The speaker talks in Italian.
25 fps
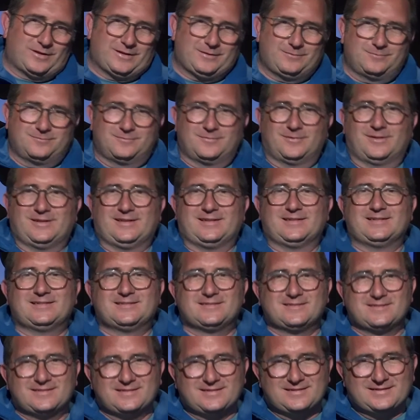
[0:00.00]
Cook. prossimo
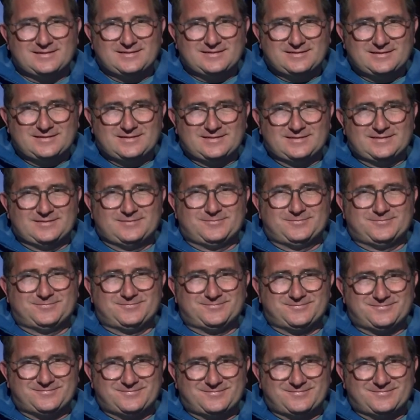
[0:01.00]
ci vediamo in Expo Cook.